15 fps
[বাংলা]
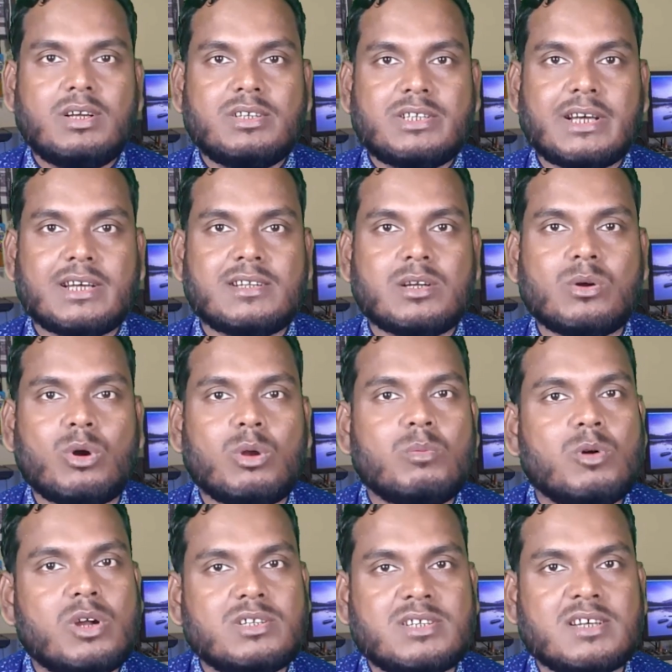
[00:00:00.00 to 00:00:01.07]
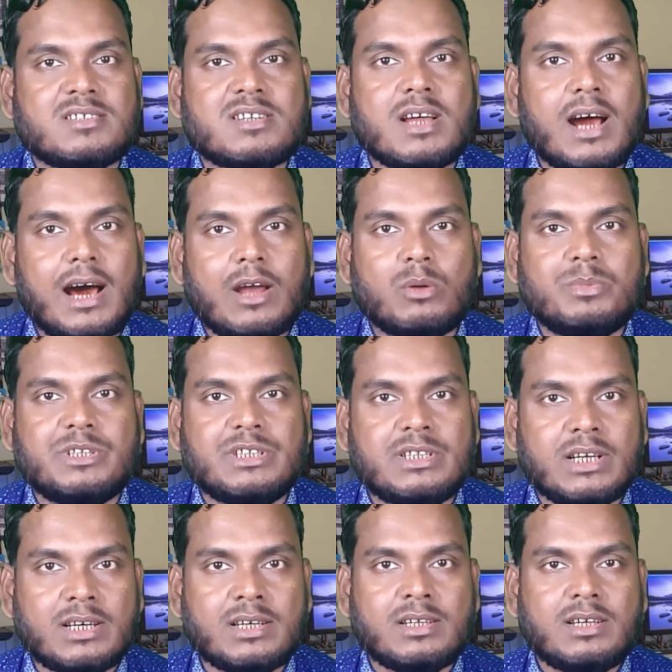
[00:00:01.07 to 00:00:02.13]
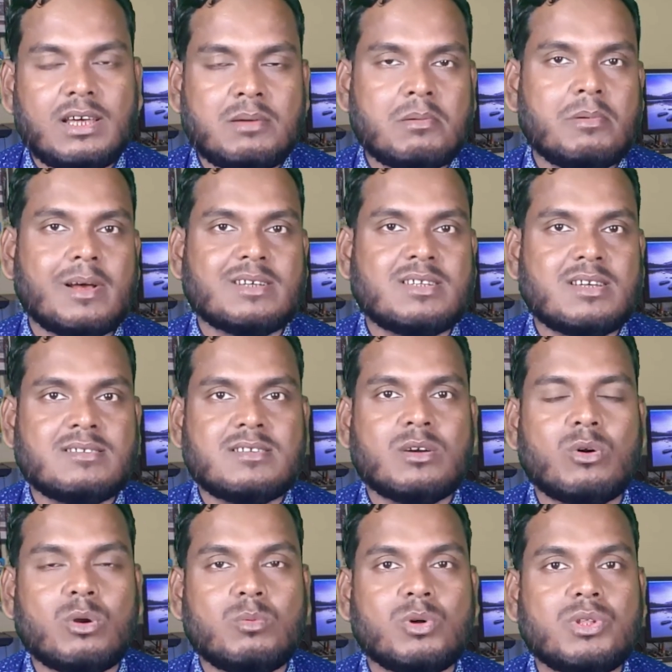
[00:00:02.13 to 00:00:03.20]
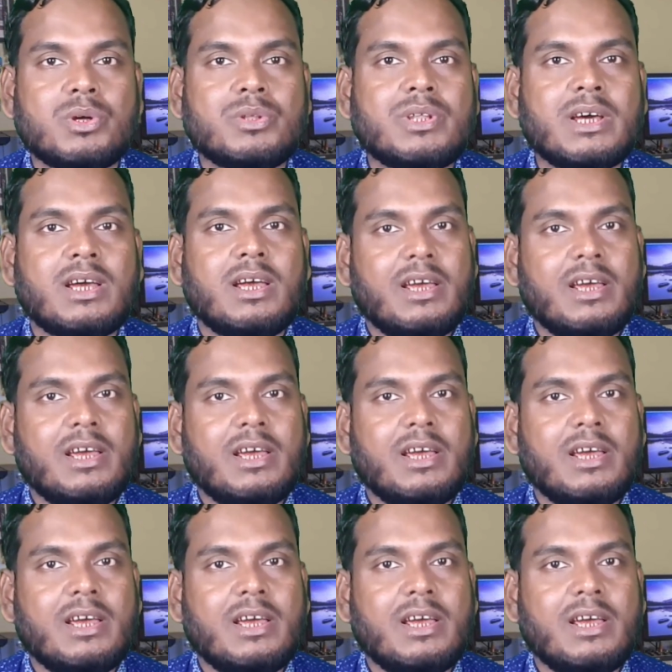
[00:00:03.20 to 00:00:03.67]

সেক্ষেত্রে গরম হওয়ার চান্সটা আরও বেশি থাকে এভাবে আস্তে আস্তে গরম হতে হতে